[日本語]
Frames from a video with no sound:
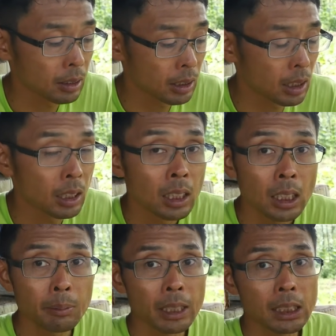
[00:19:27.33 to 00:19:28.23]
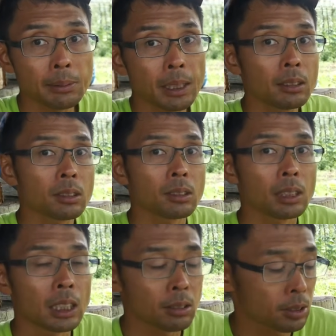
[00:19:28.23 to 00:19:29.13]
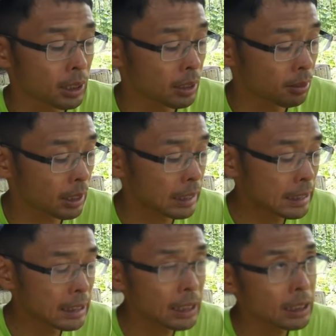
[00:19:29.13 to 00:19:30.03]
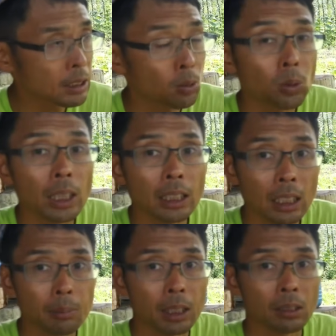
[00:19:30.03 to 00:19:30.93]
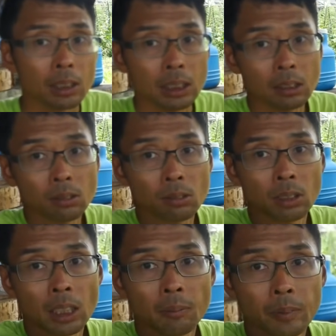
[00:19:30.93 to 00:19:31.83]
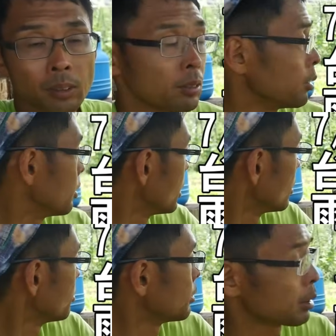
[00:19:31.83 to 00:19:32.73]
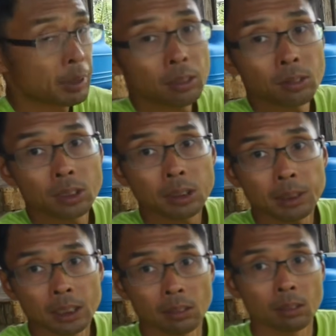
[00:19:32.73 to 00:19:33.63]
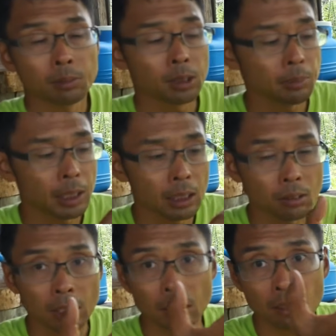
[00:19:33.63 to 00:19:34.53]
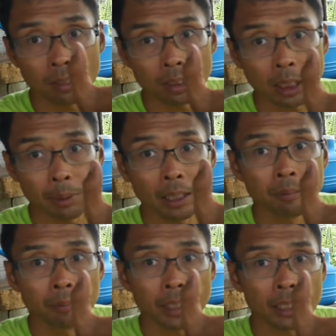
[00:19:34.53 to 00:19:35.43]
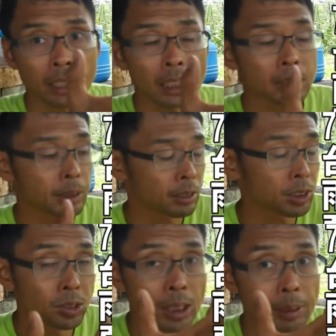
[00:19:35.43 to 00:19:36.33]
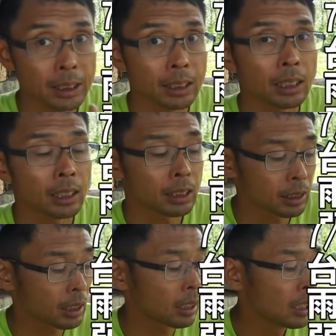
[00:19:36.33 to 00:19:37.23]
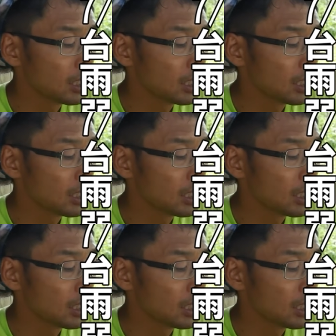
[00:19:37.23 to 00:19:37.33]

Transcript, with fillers: で、今一番よく元気よく育ってるのが7月10日種まきのやつです。ここね。このまあ、また今度しますけど、もう今ね、これぐらいの玉ができ始めてる中玉スイカなんですが、